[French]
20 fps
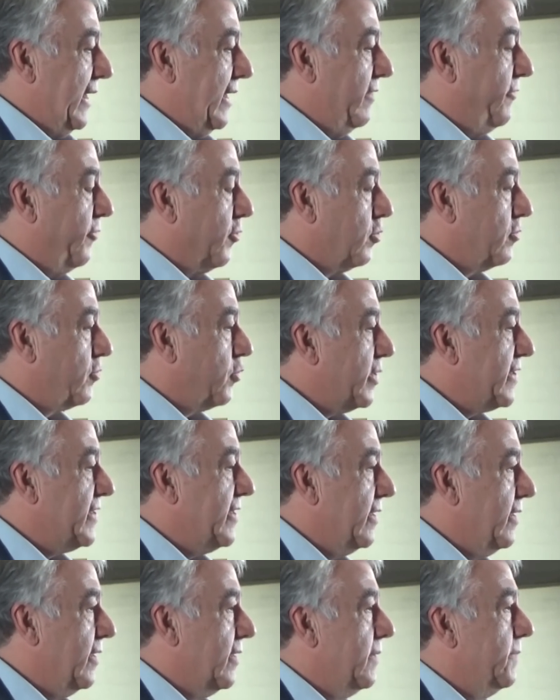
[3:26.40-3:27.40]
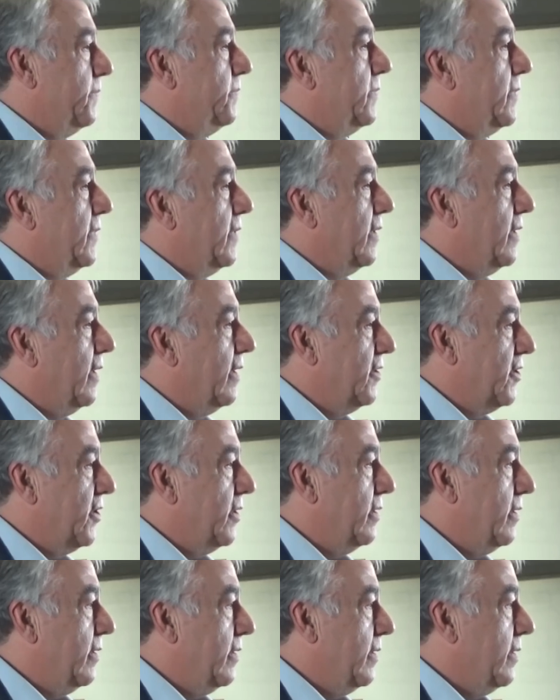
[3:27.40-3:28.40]
Il faut tout essayer.
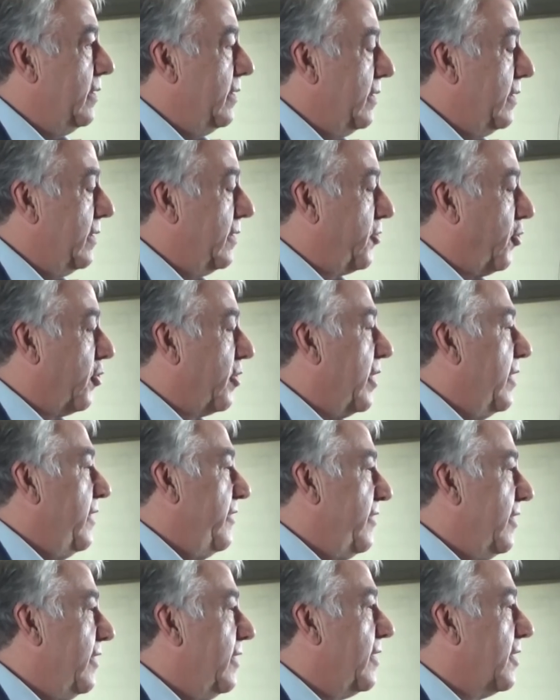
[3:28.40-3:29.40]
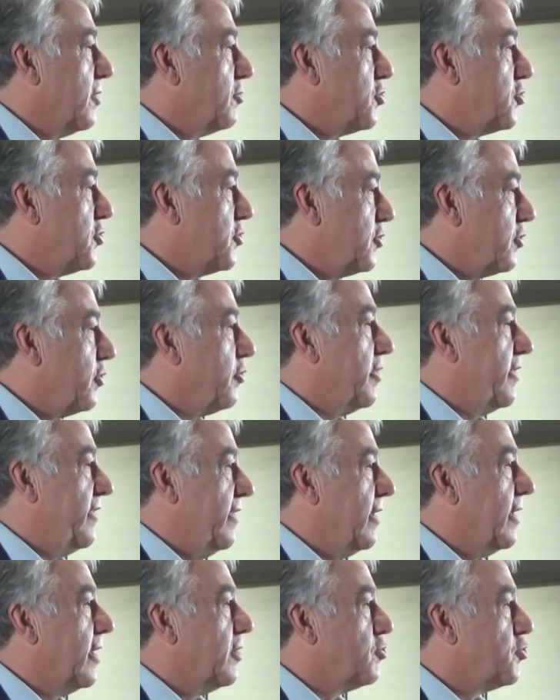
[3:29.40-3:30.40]
Et tant qu'à essayer quelque chose, autant
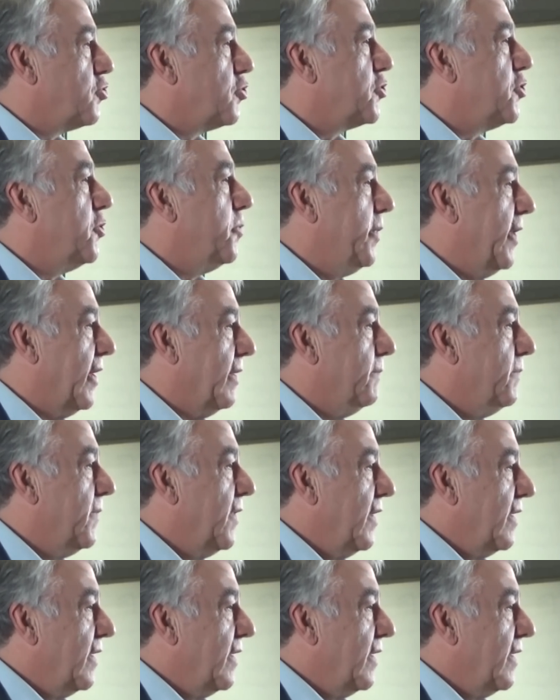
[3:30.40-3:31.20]
essayer quelque chose de bien.